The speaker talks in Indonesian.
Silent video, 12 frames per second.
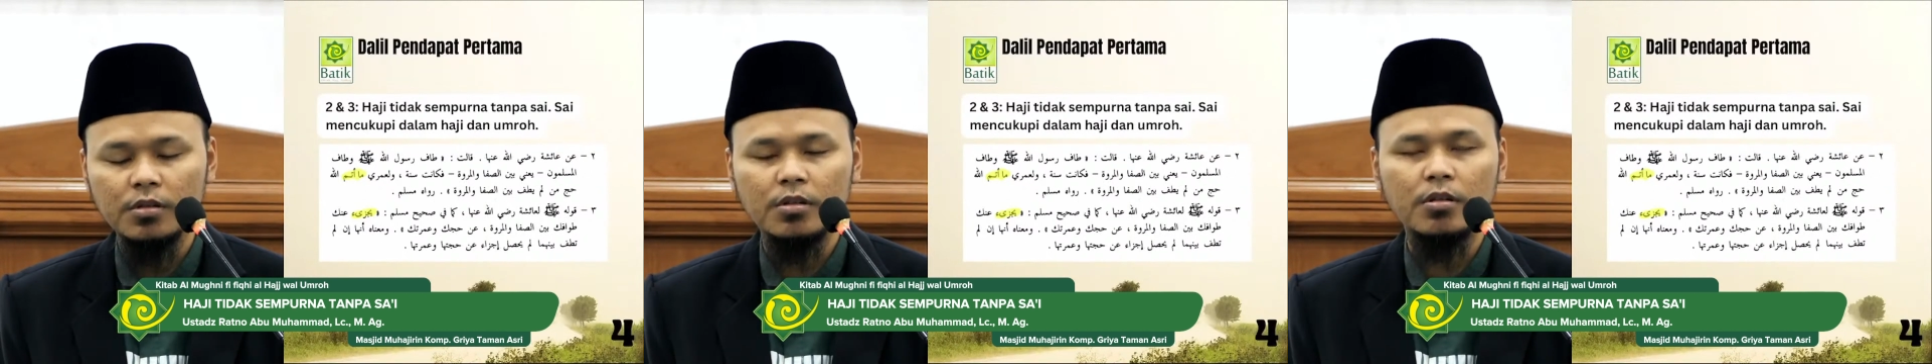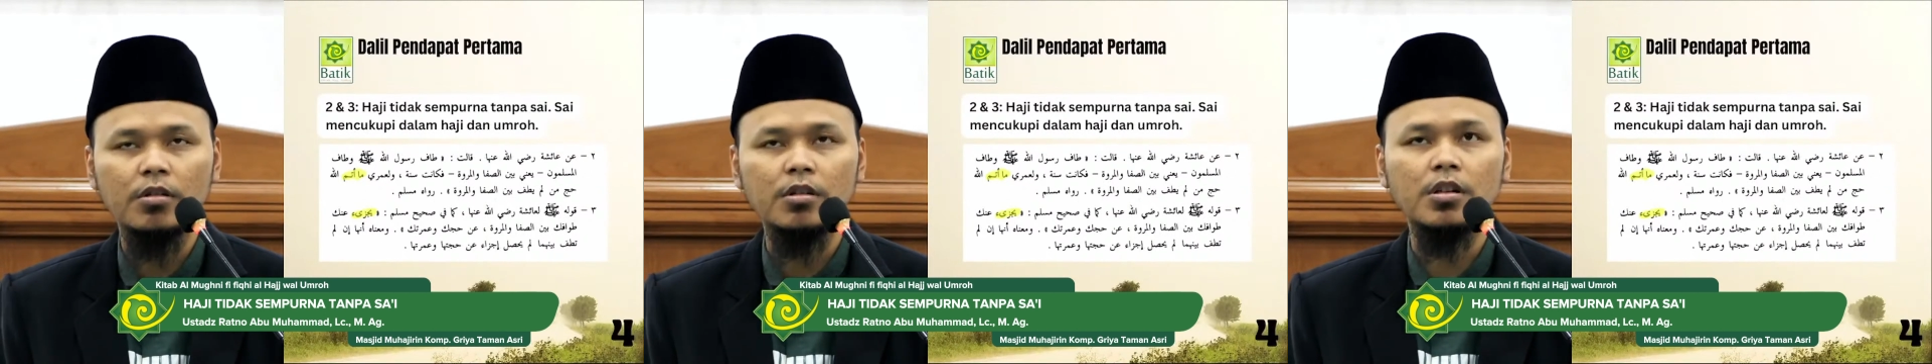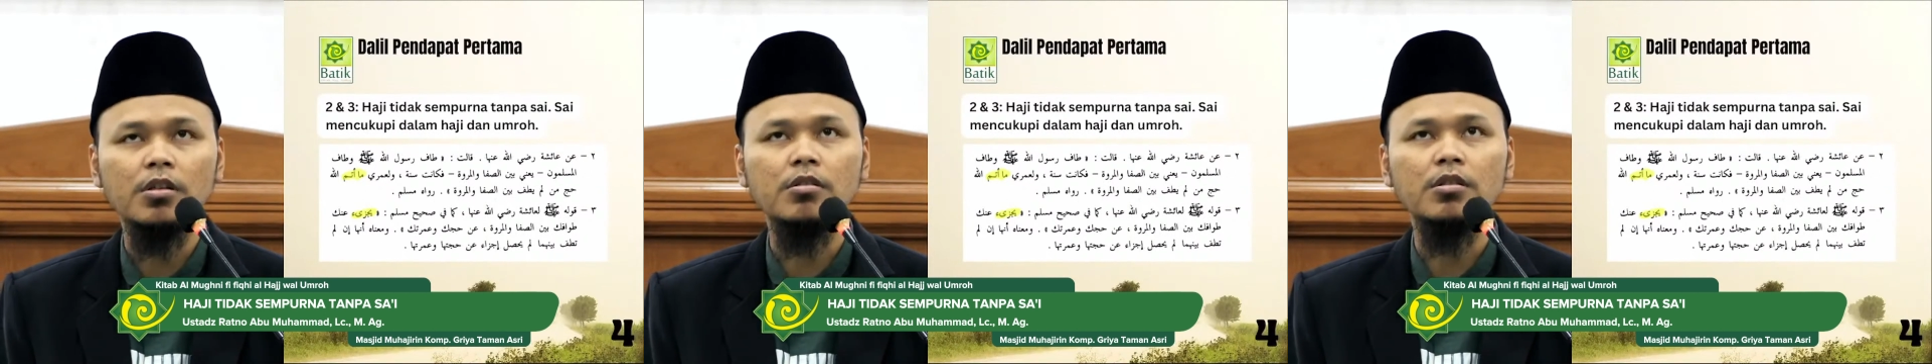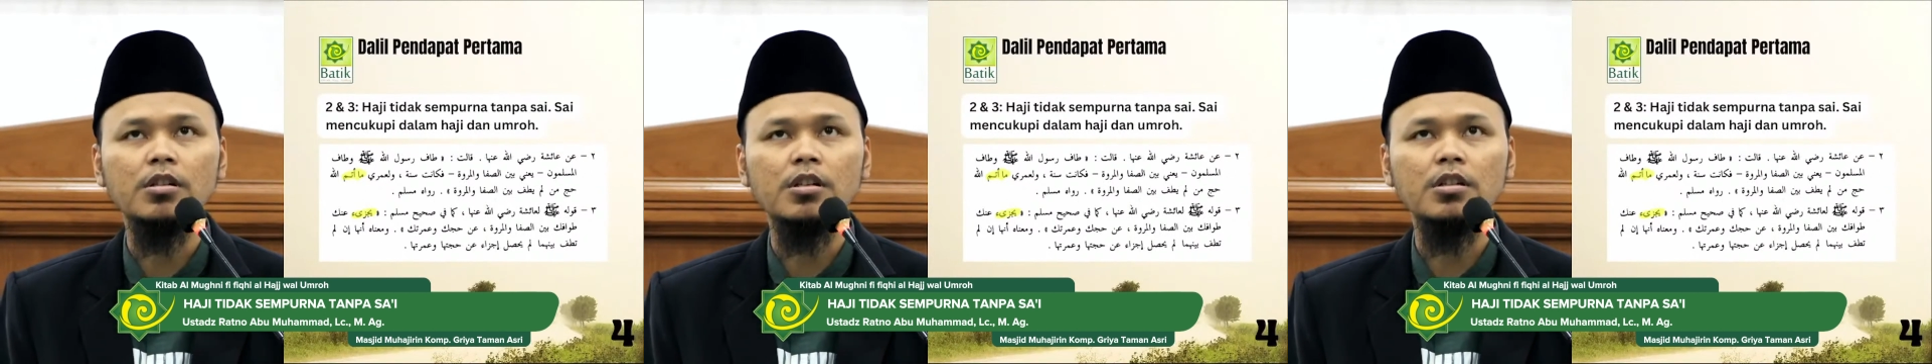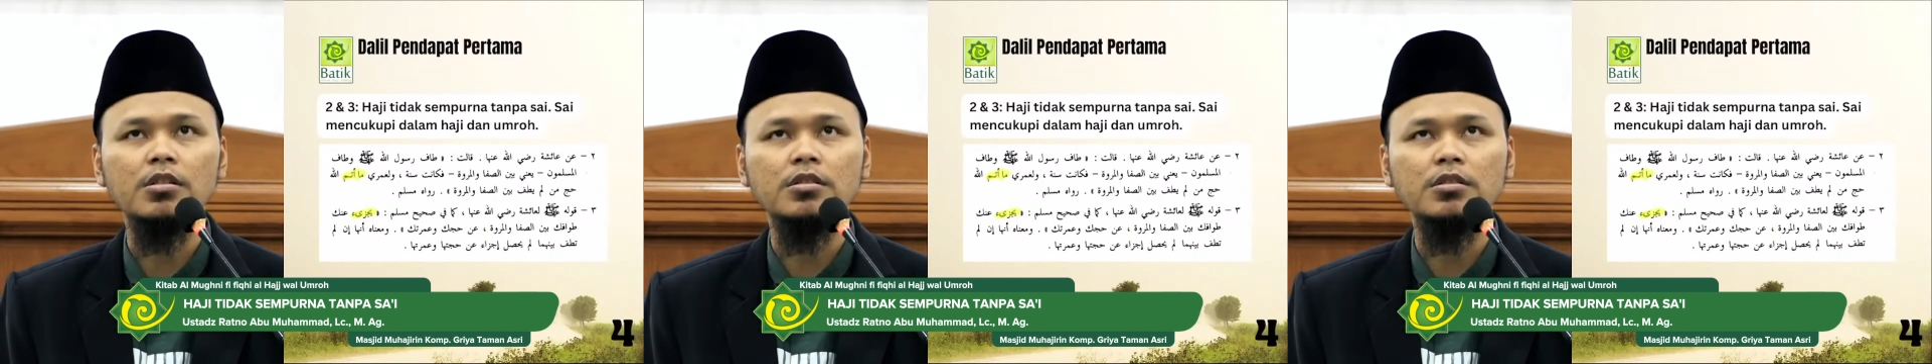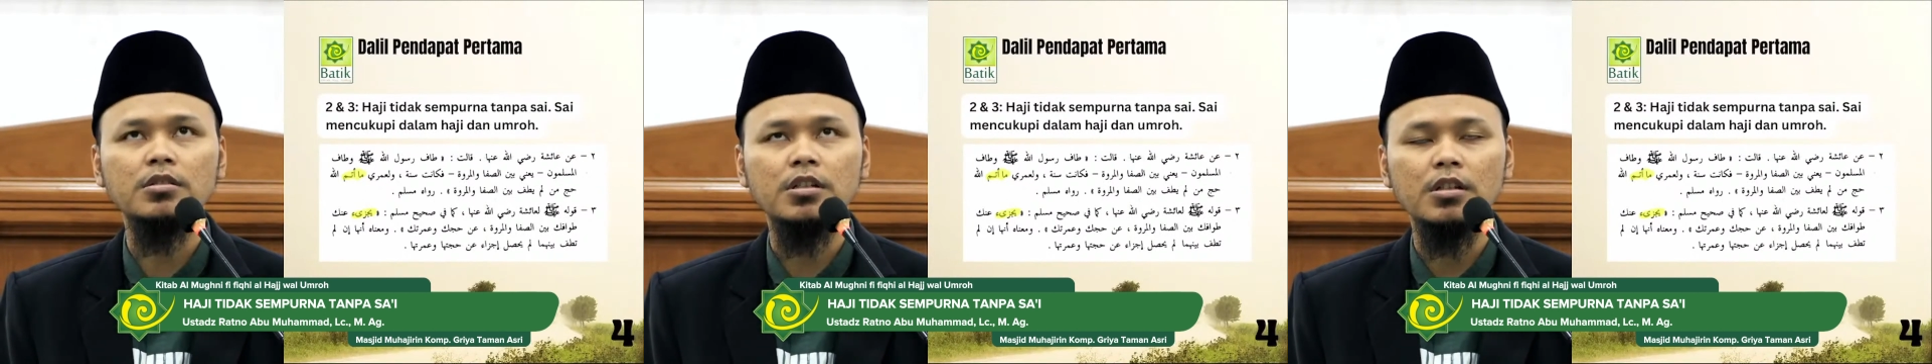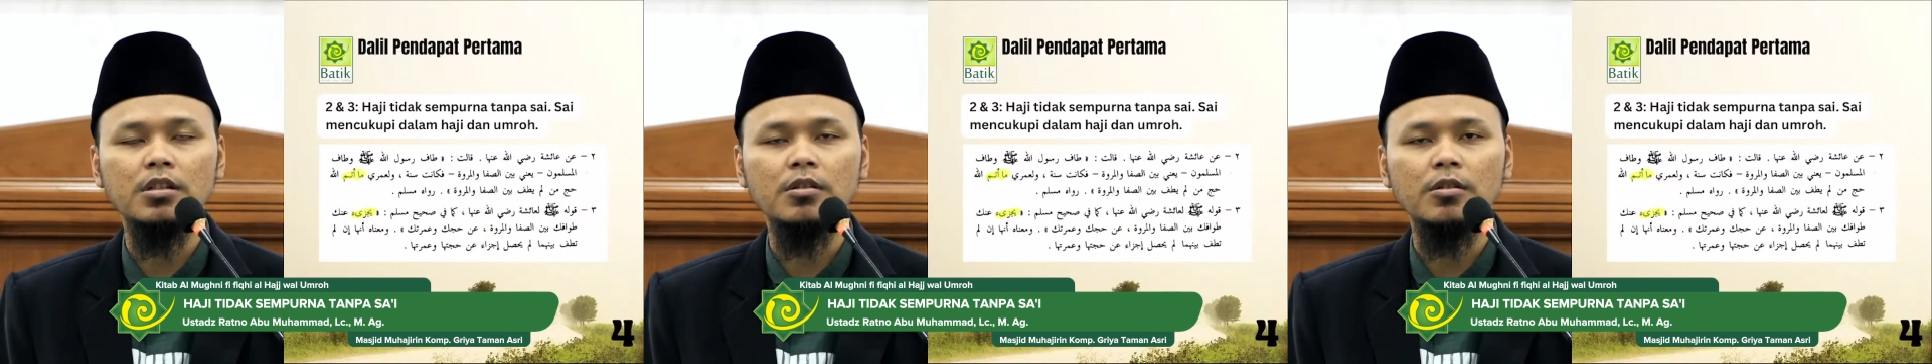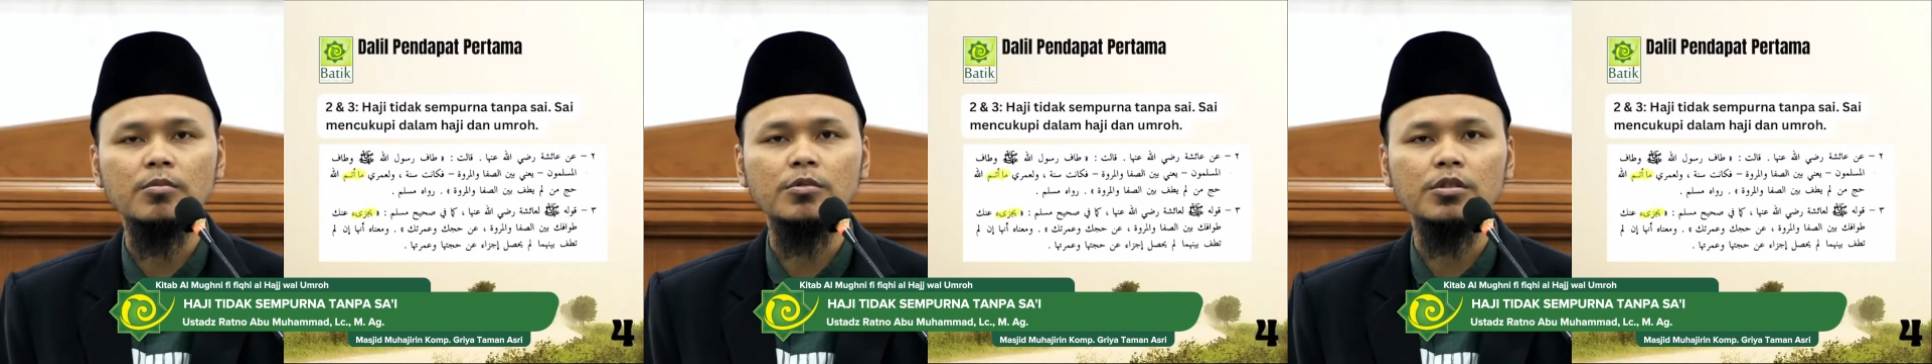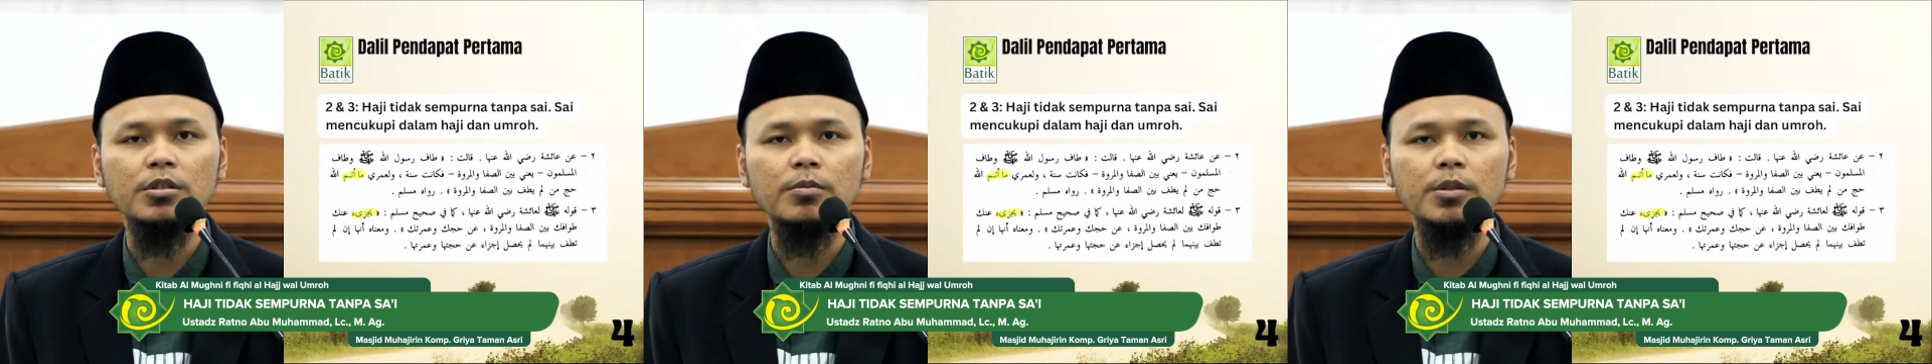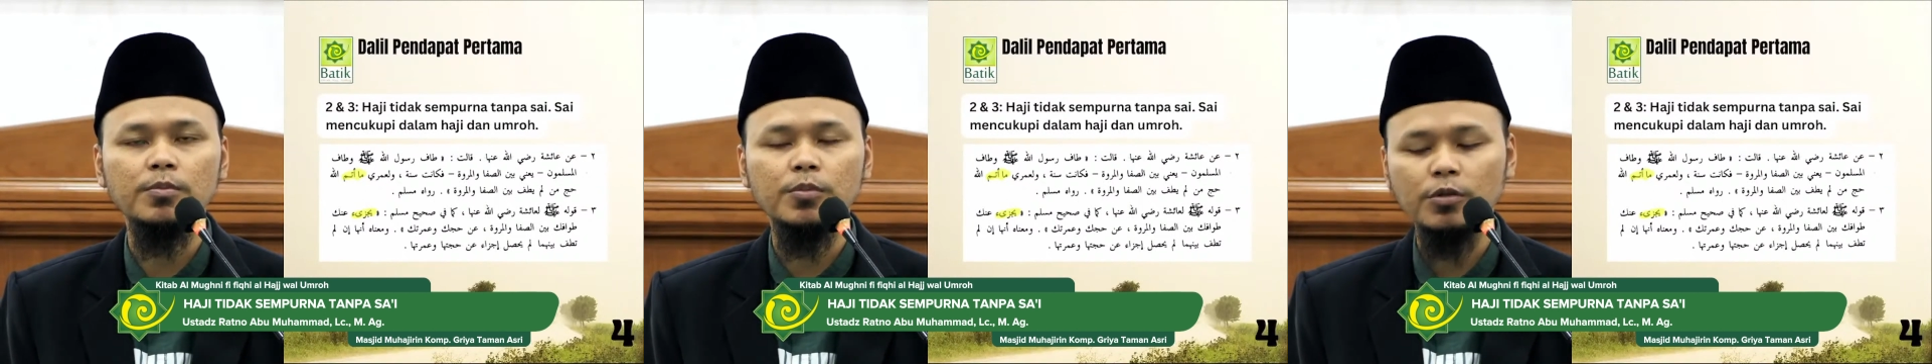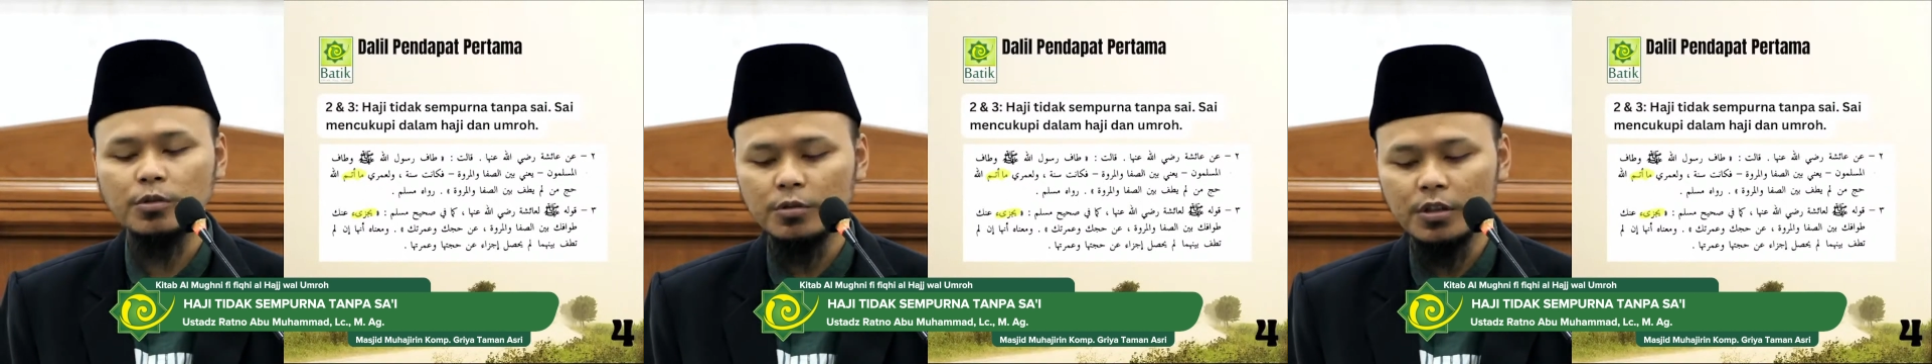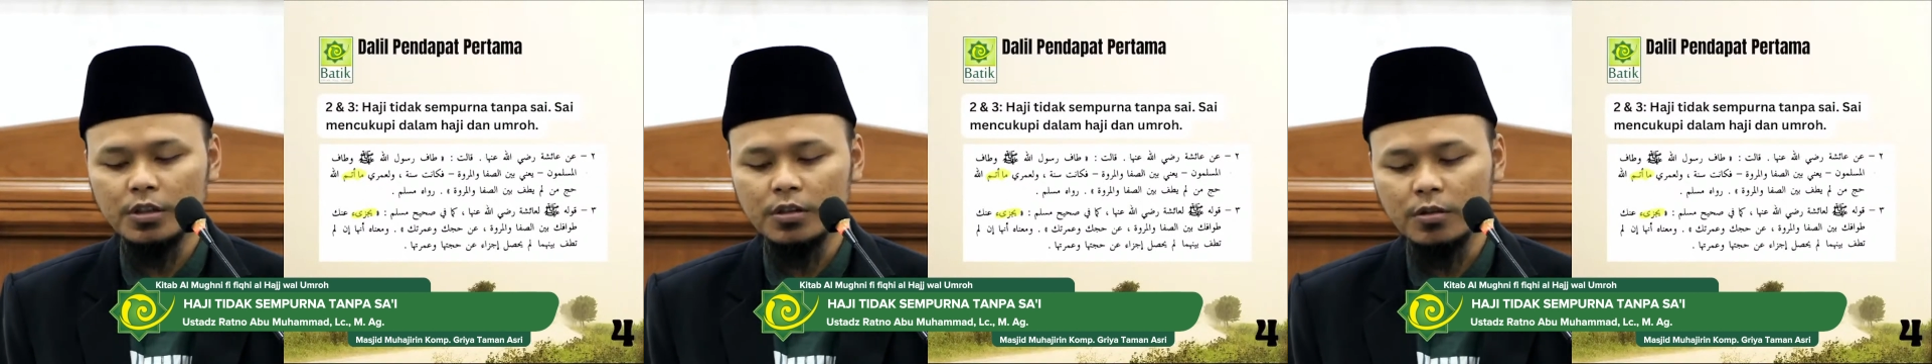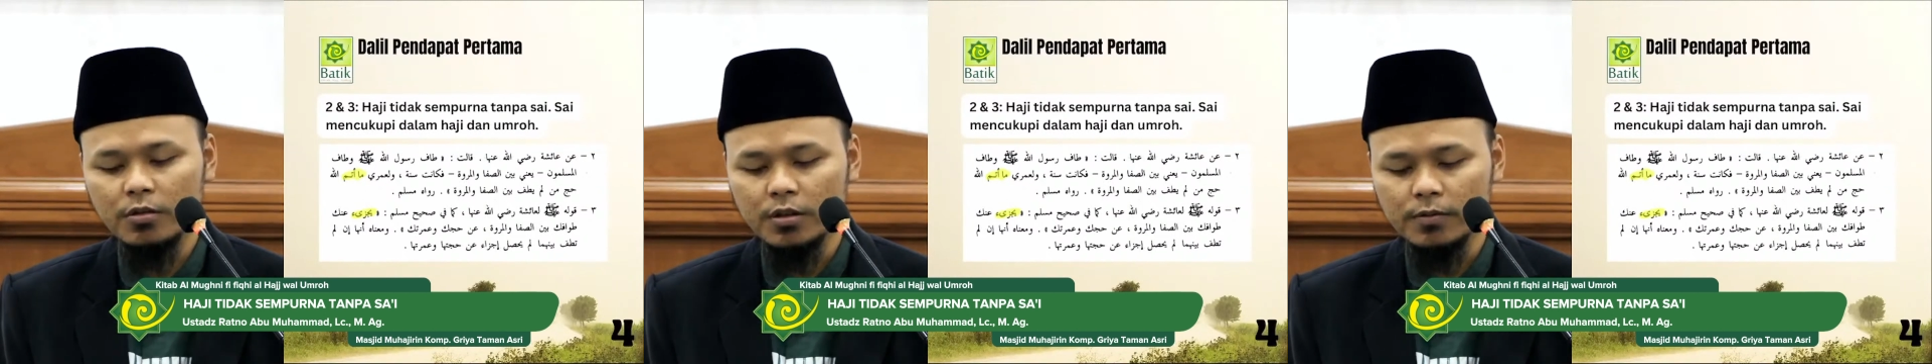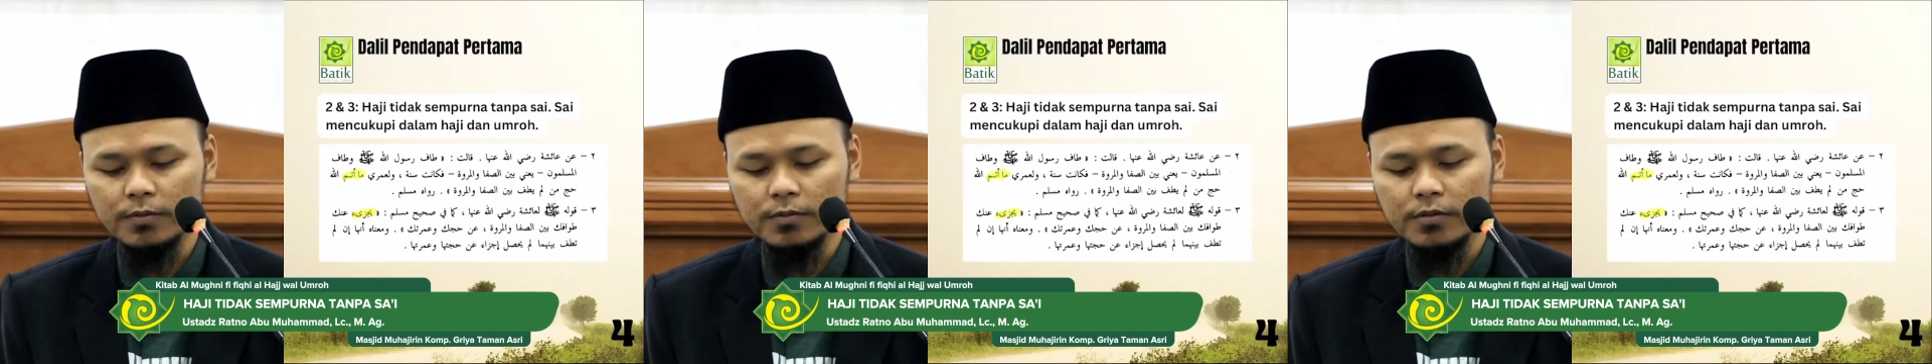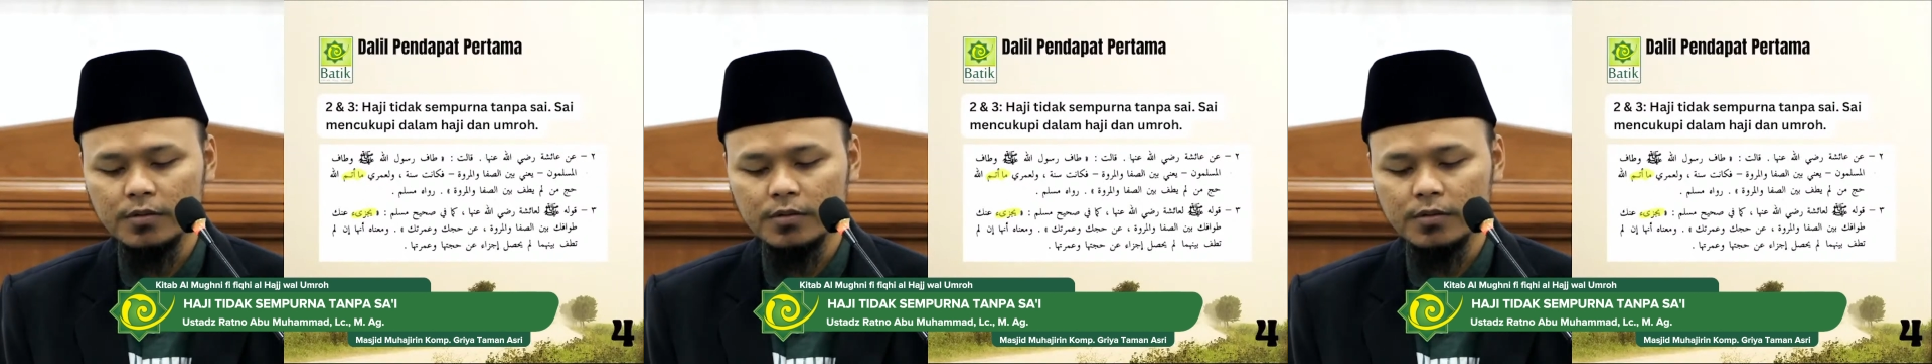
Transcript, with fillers: orang-orang dari kaum muslimin pun juga tawaf